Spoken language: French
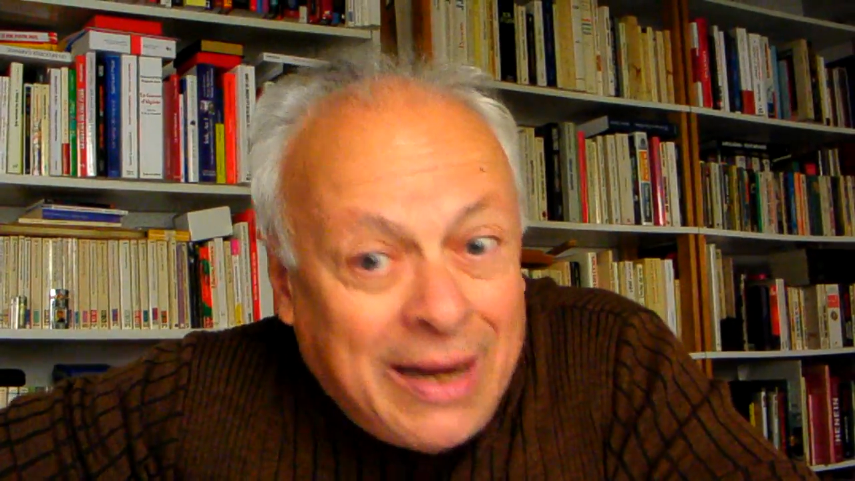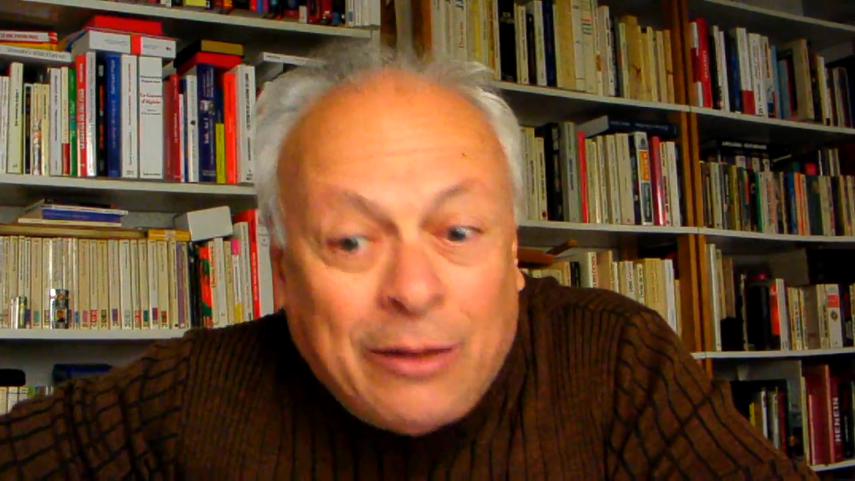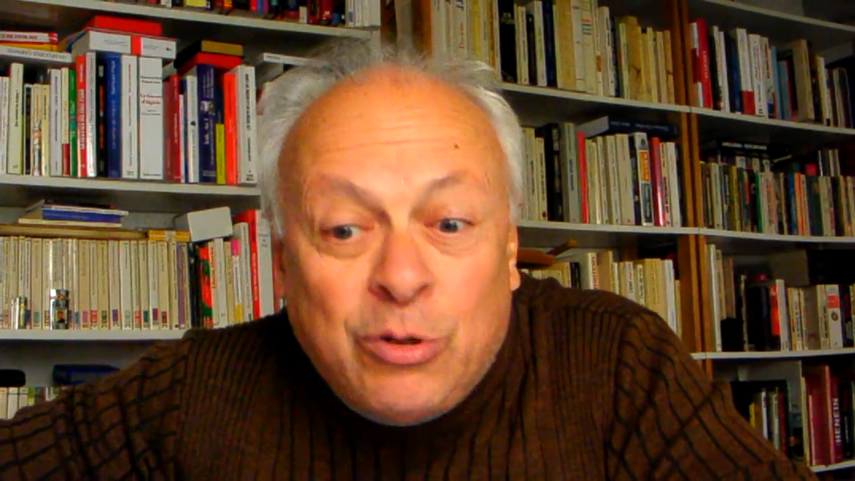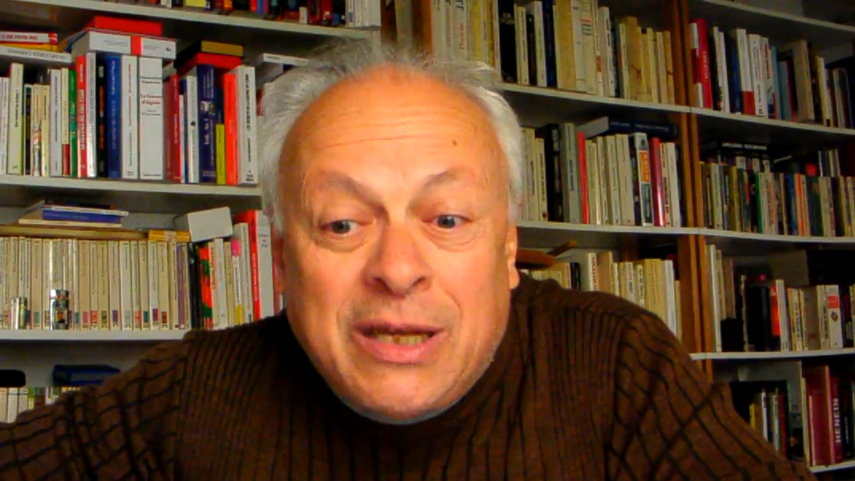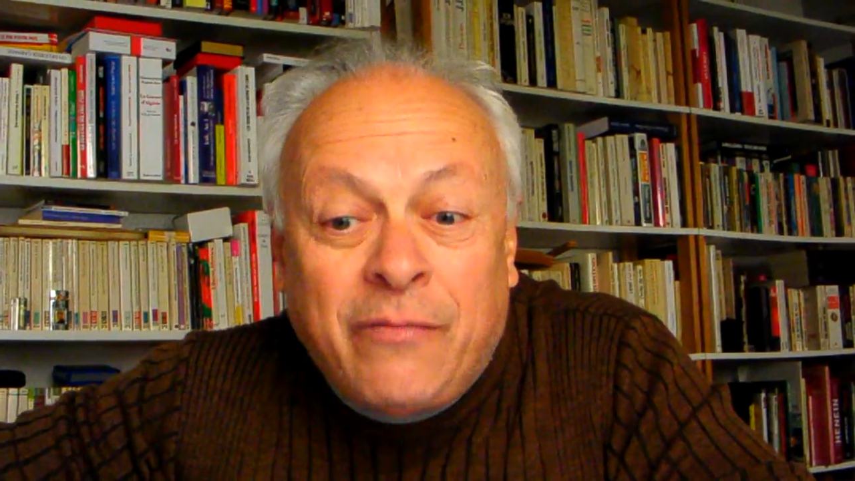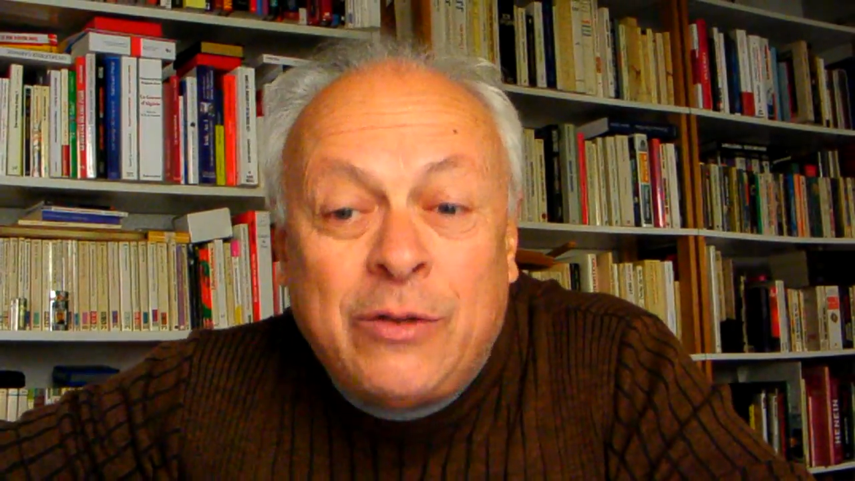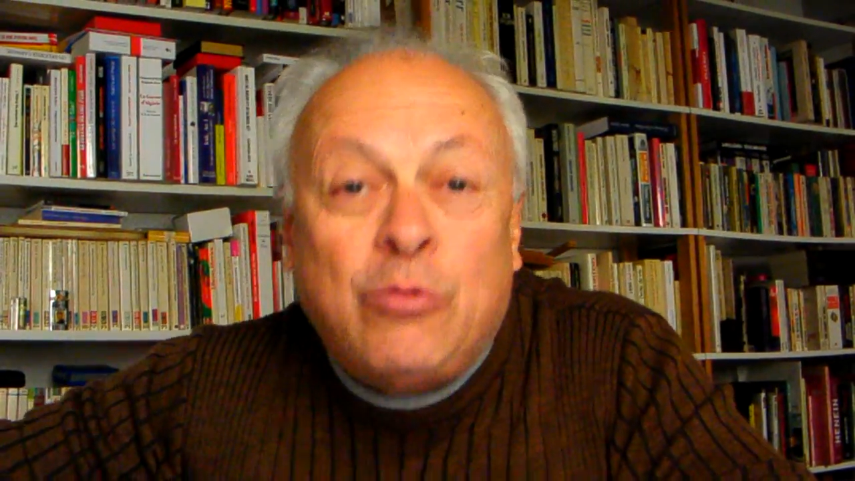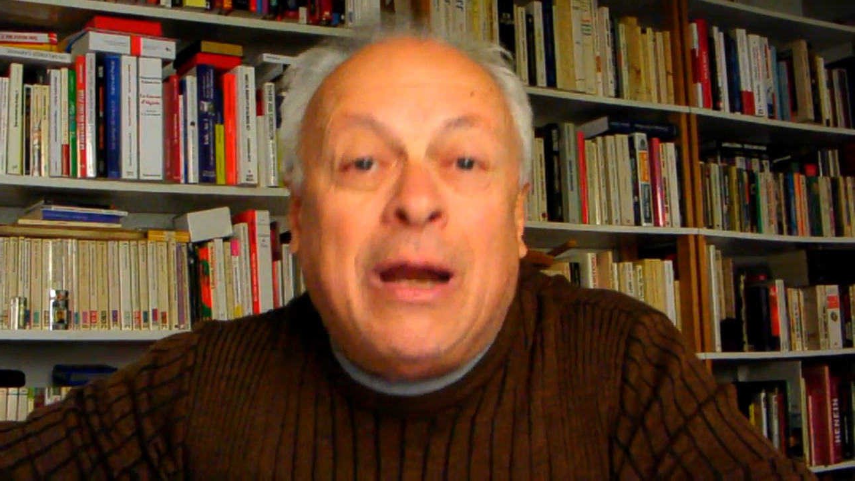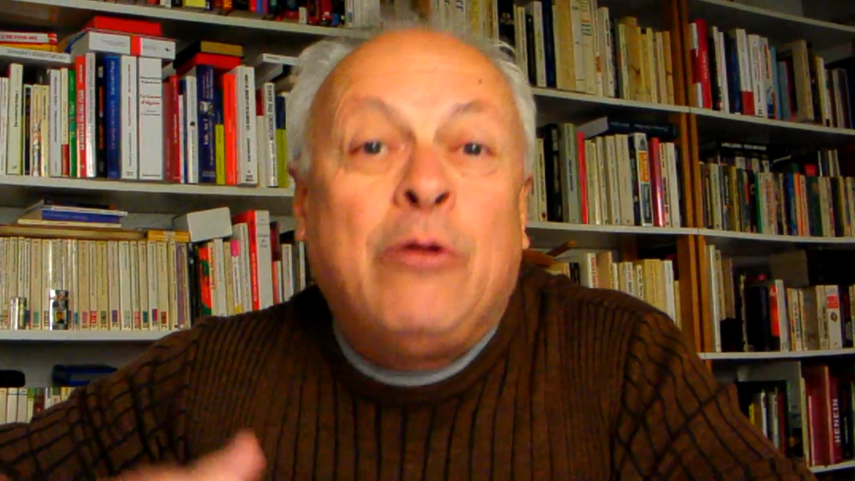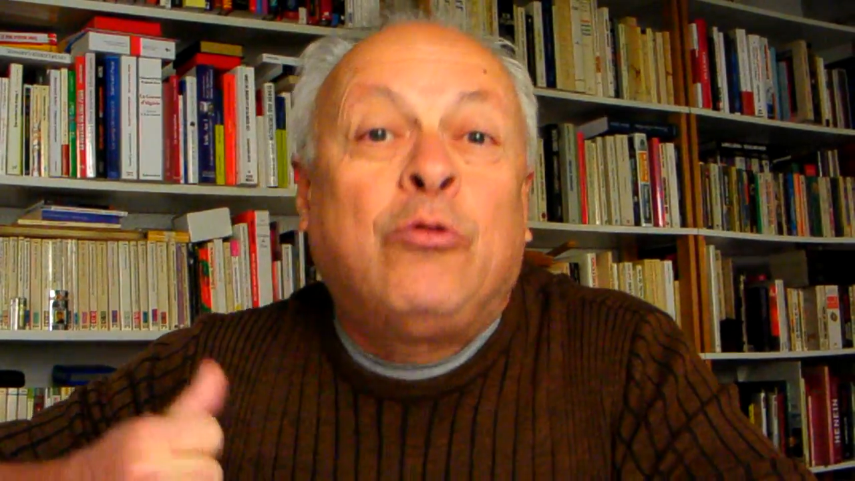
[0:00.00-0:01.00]
elle est au service
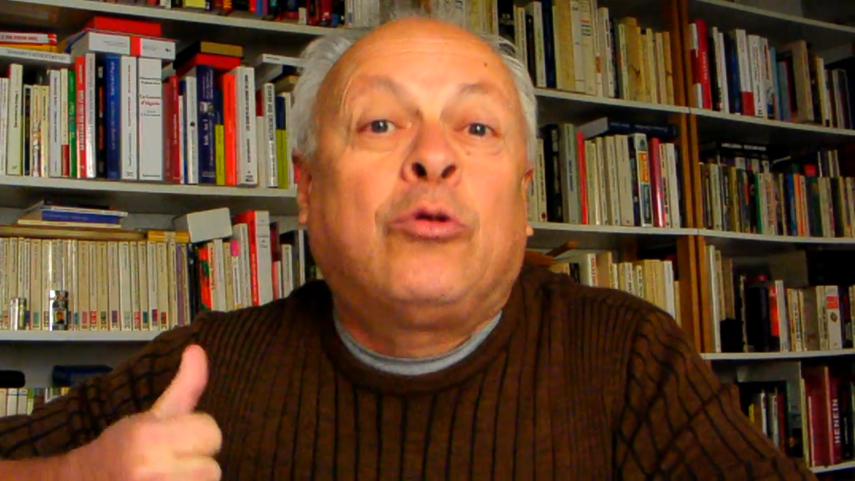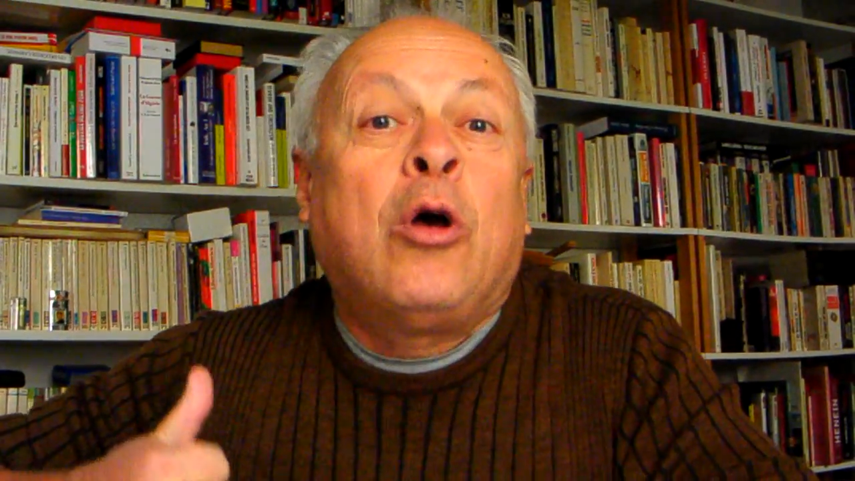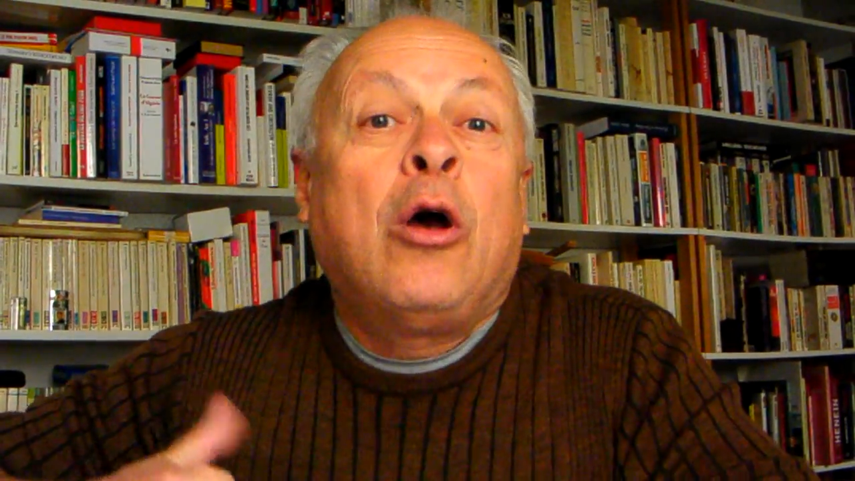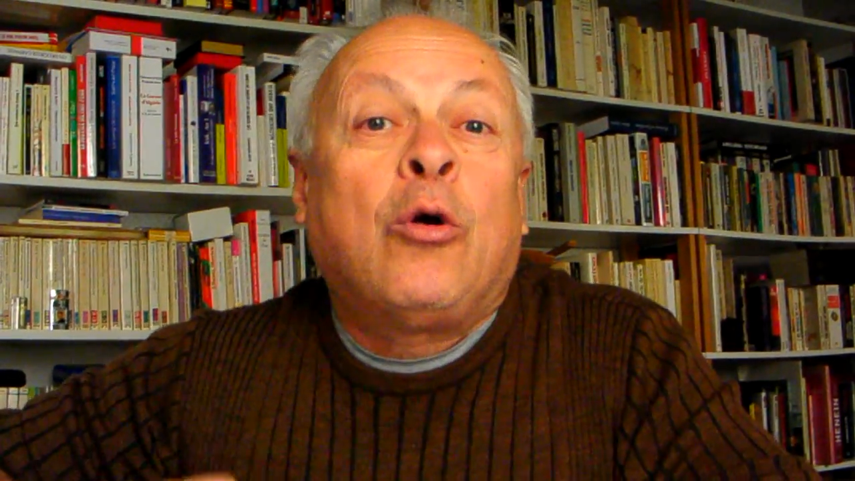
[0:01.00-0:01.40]
de la lutte